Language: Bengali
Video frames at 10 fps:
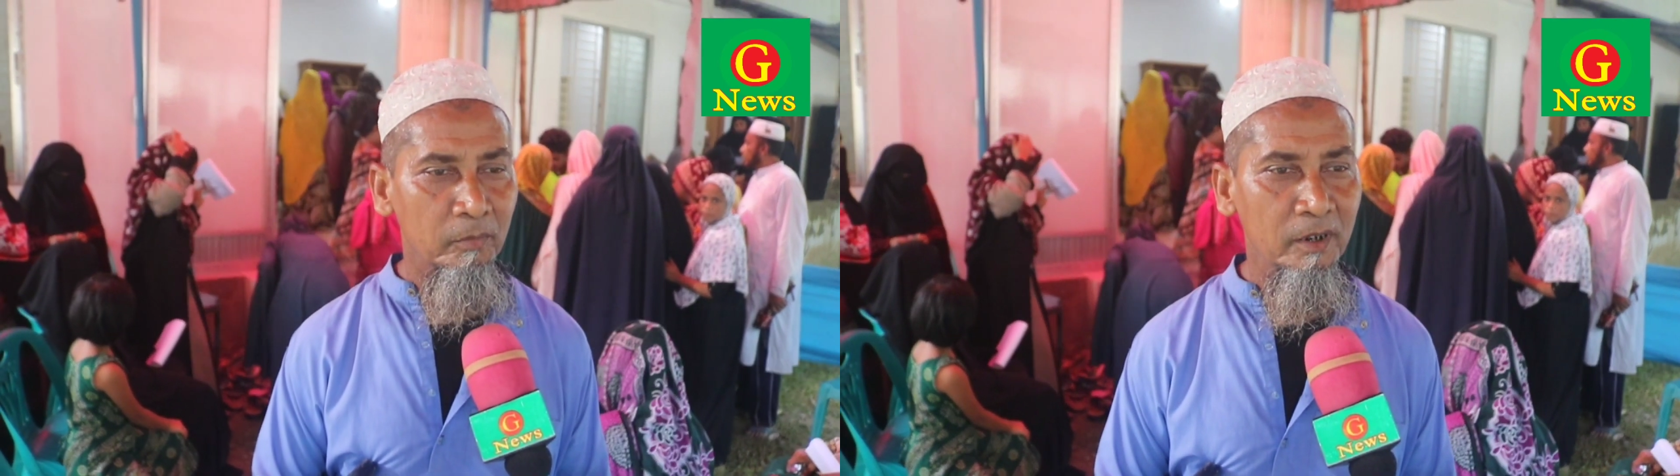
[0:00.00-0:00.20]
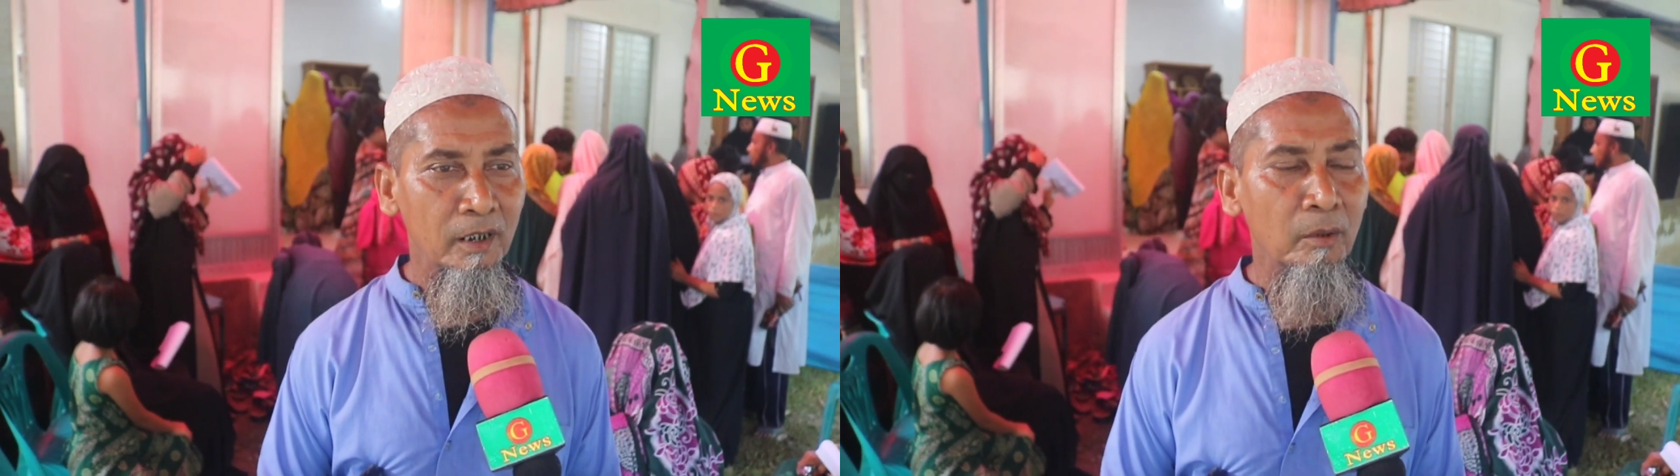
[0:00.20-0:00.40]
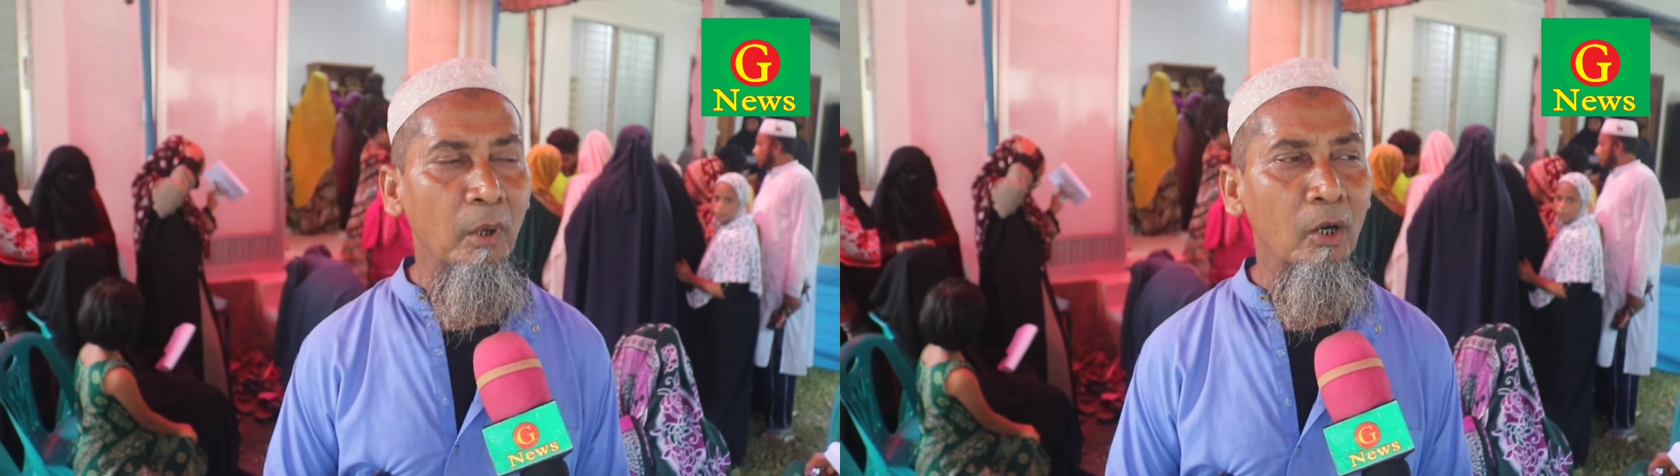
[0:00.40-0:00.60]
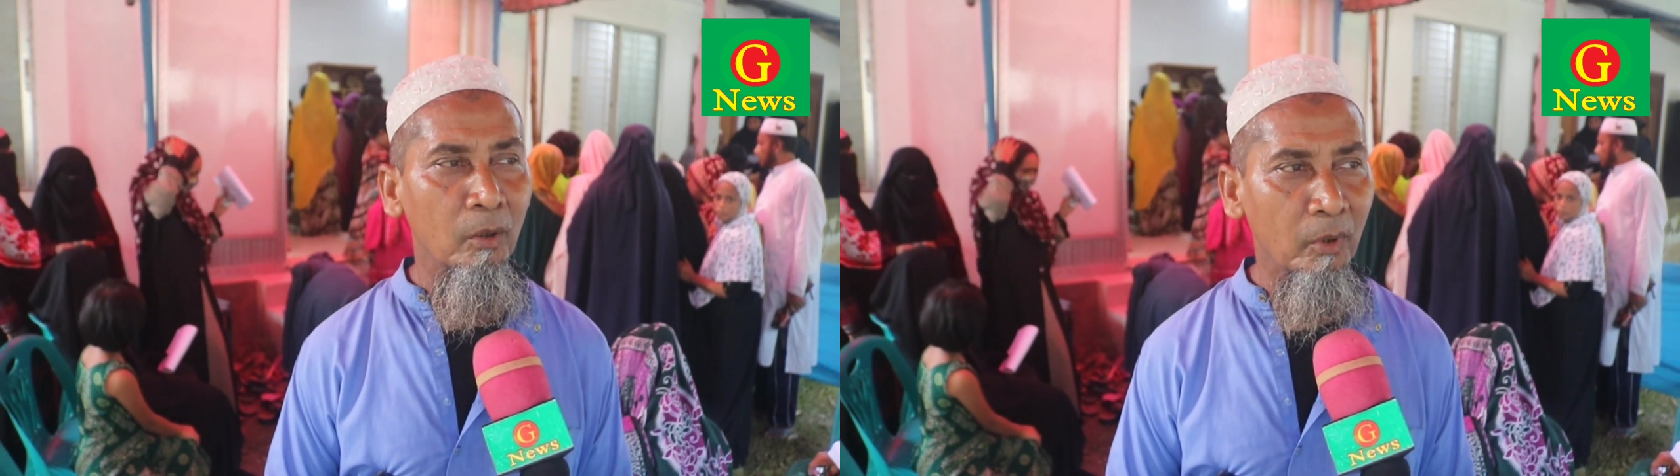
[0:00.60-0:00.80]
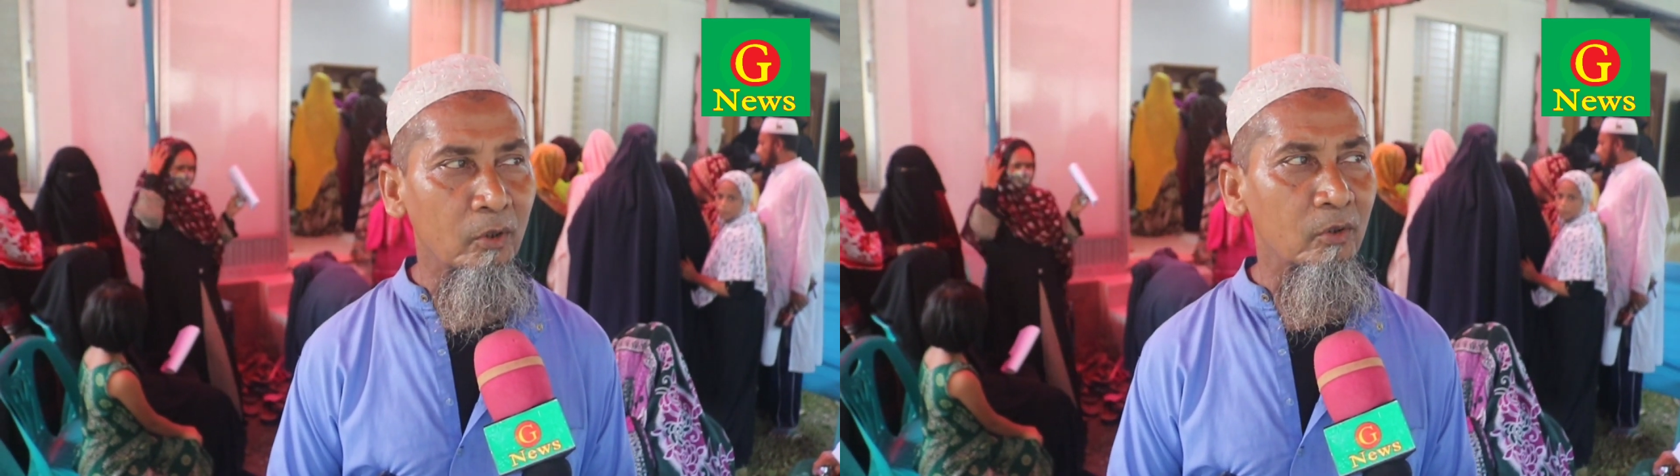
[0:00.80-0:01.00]
তিনি
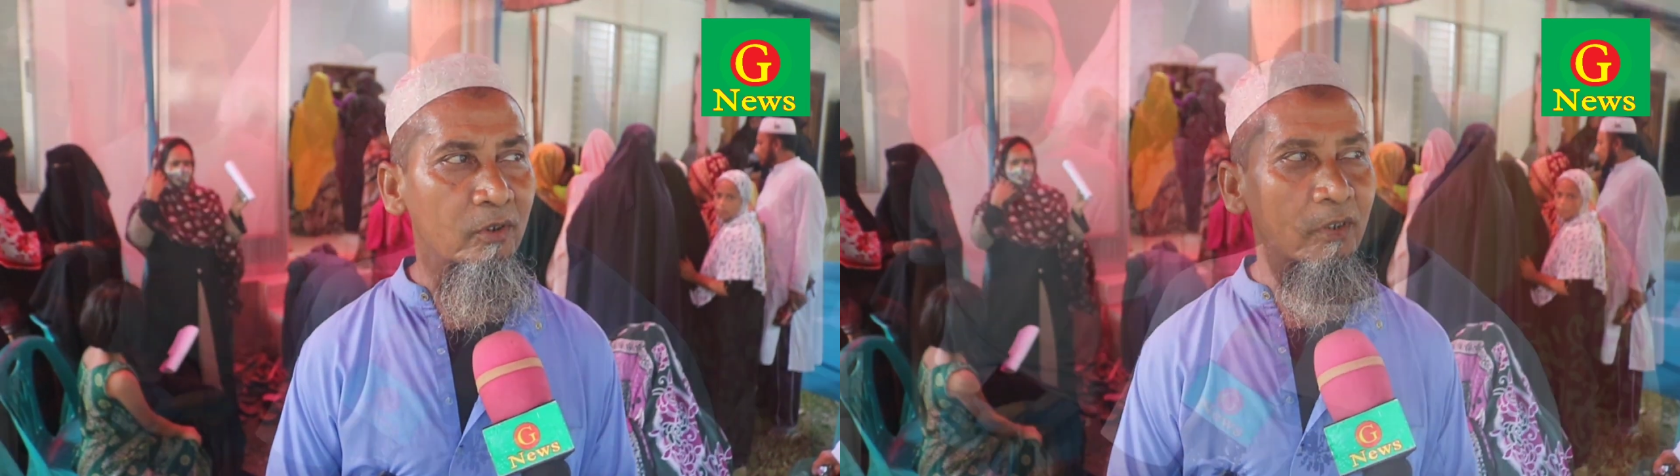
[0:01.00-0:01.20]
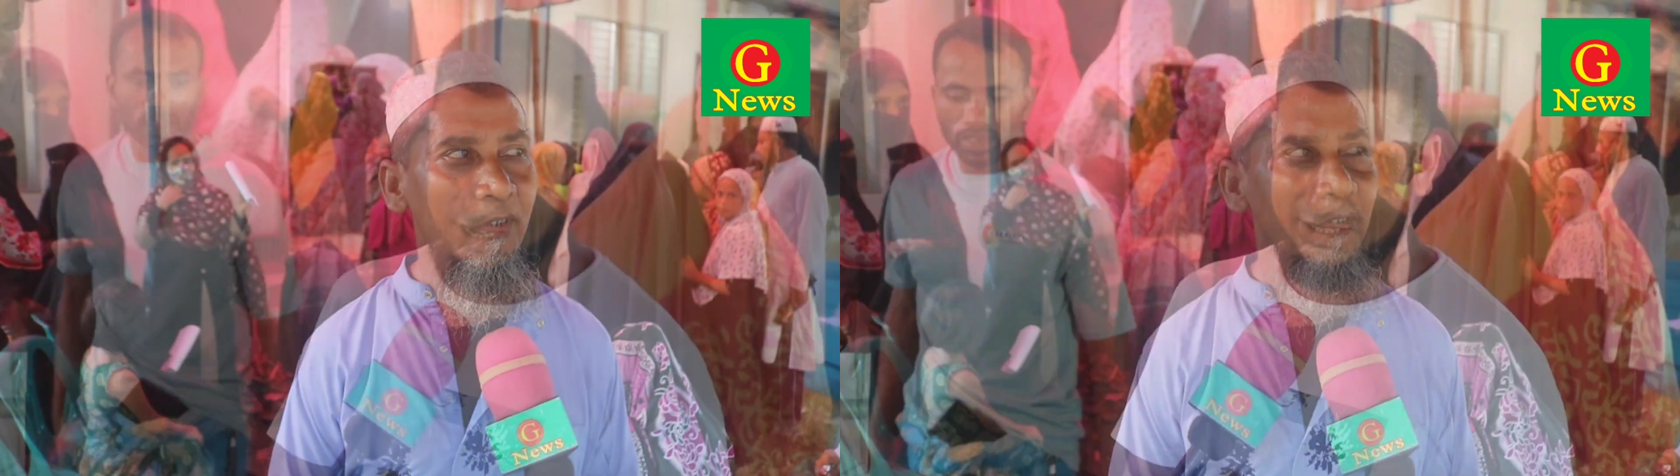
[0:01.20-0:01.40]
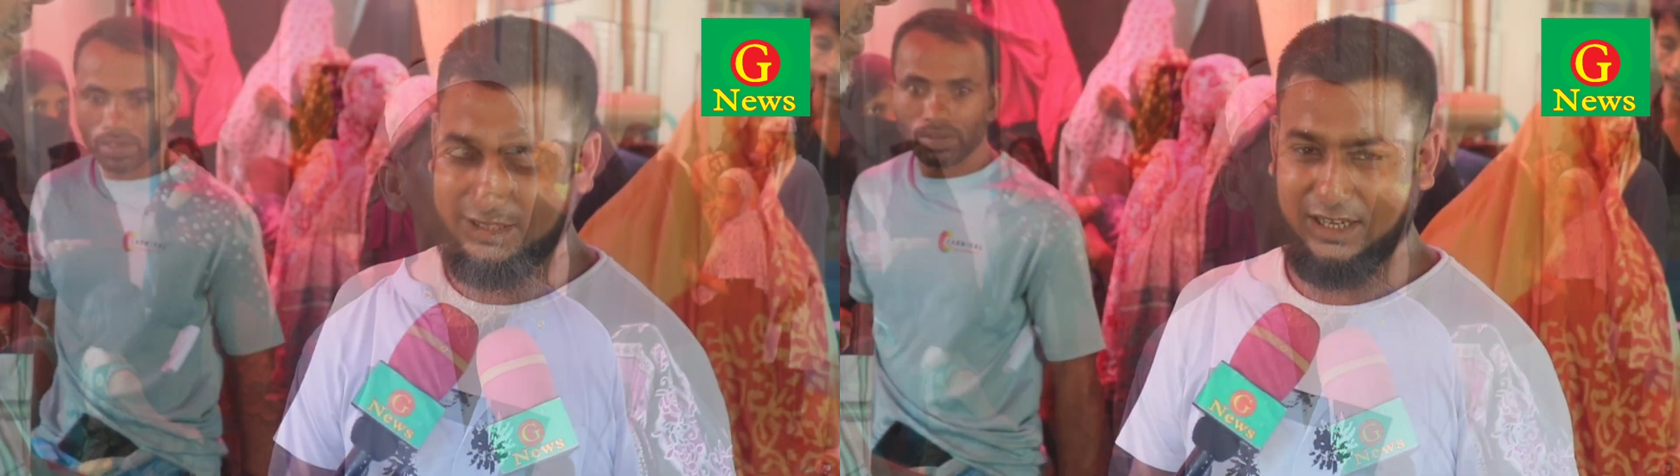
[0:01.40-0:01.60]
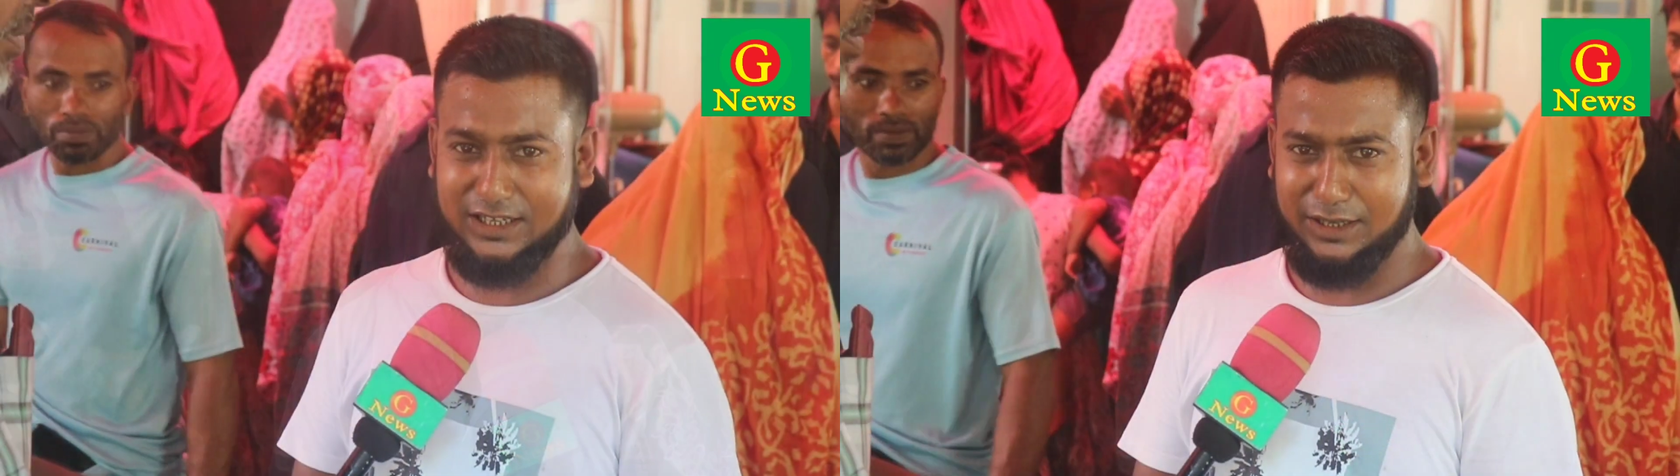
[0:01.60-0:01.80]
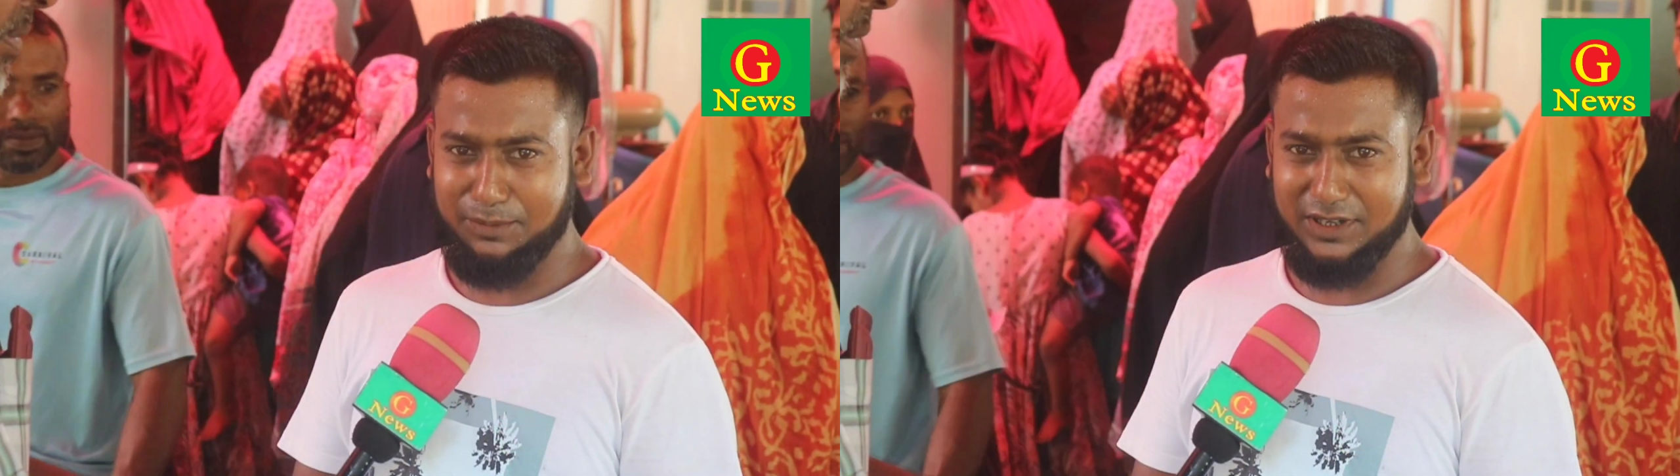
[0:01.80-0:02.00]
ভালো মানুষ ডাক্তার
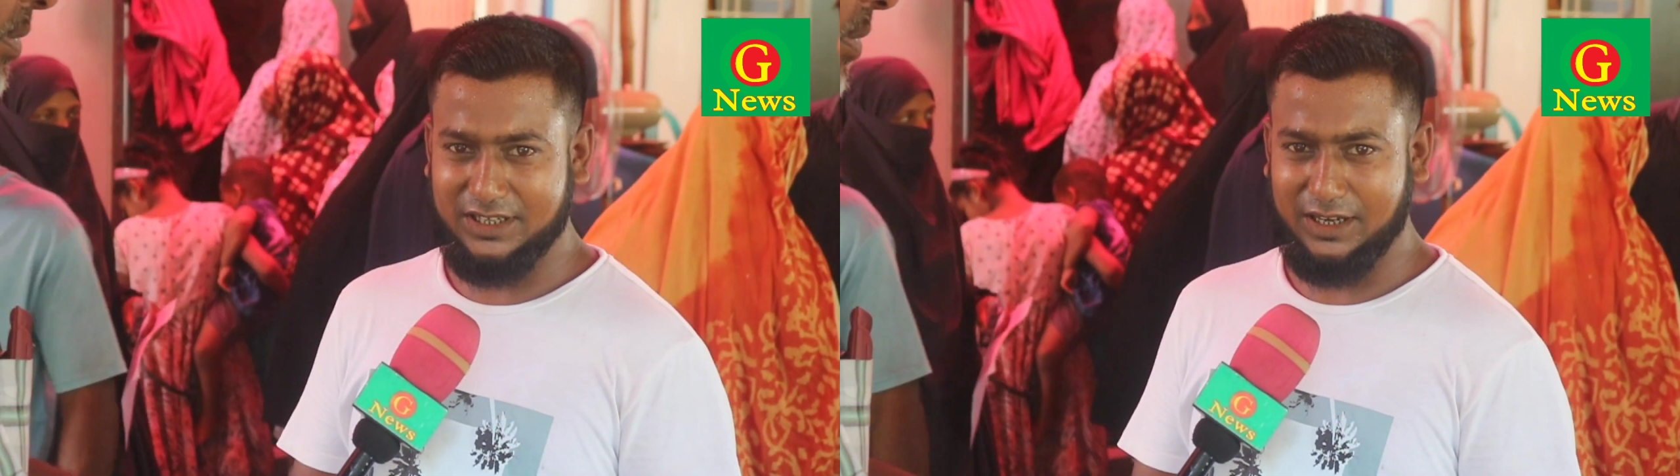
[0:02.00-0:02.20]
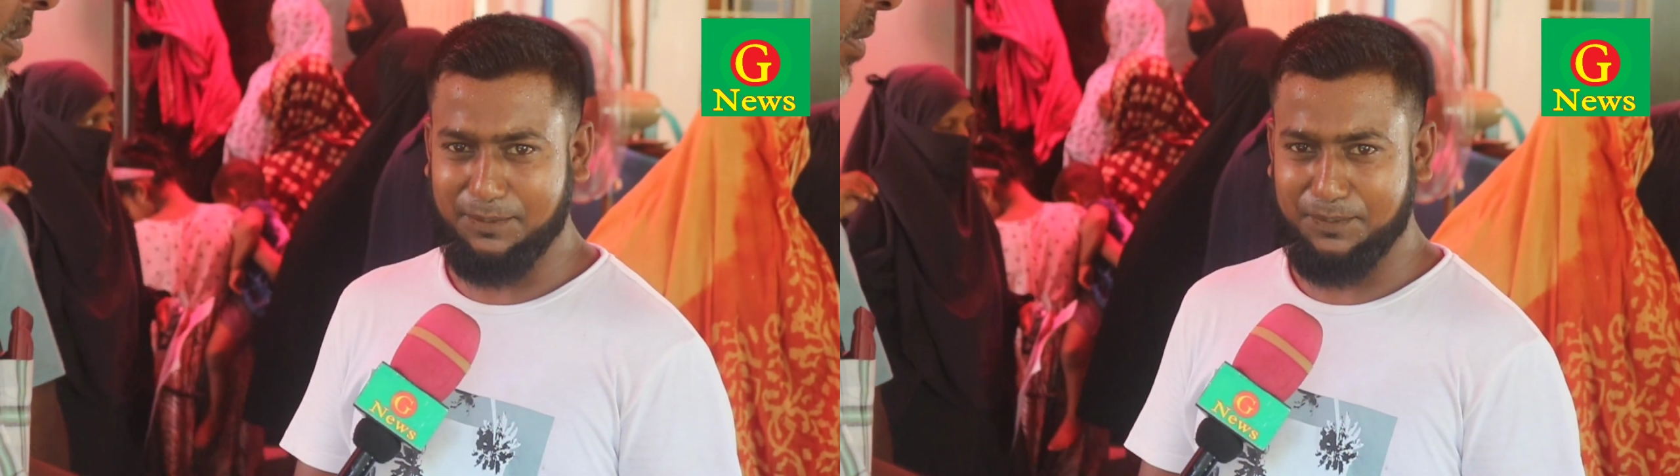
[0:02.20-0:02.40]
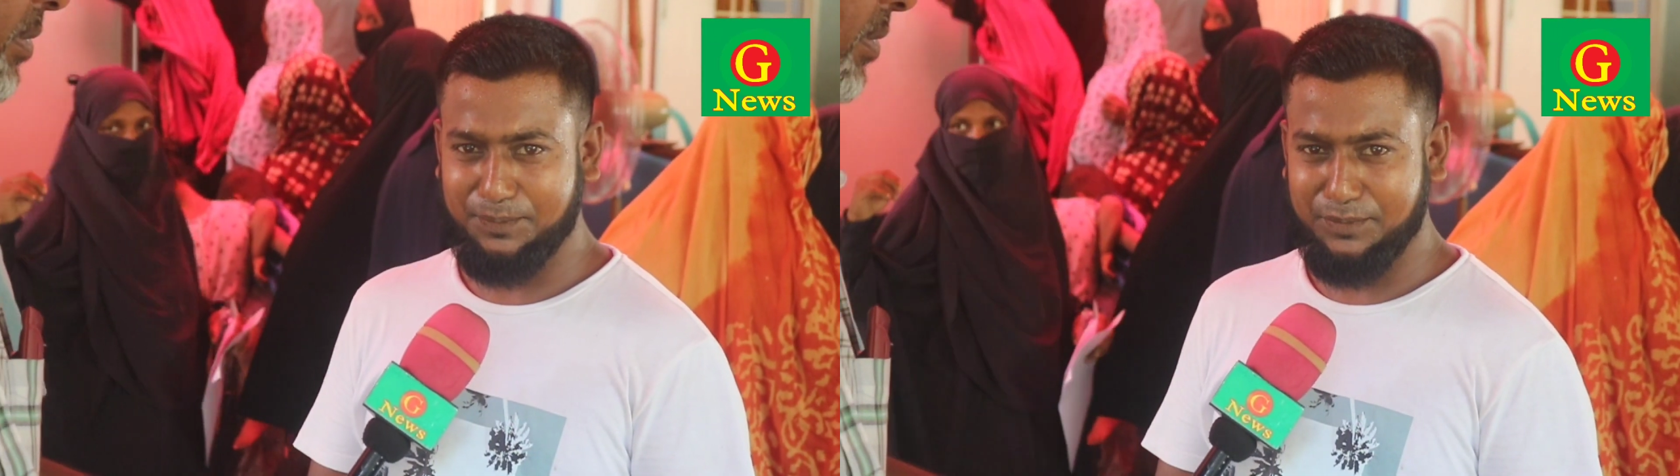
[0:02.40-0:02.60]
শিবলি সাহেব